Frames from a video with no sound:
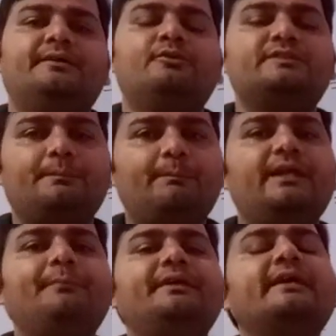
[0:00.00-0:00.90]
तो
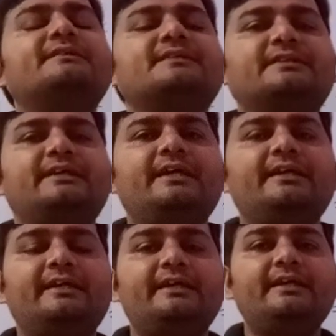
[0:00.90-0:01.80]
सिंपली हम ये कह सकते
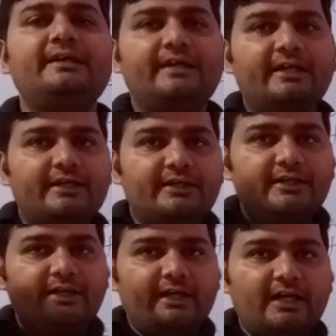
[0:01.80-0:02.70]
हैं कि
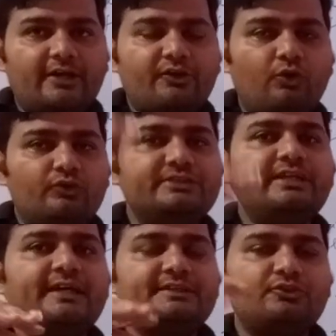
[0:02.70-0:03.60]
इलेक्ट्रॉन्स
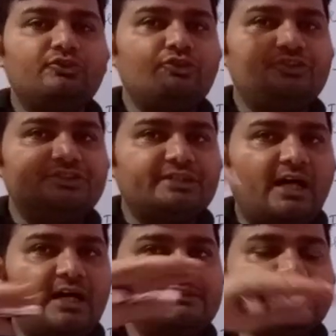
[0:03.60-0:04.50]
या कह सकते हो जो
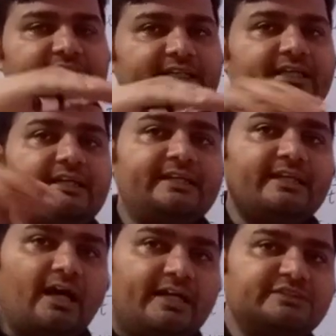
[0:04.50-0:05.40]
चार्ज की
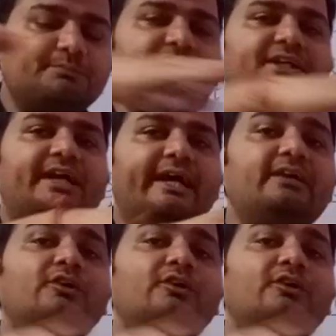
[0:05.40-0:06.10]
क्या स्पीड है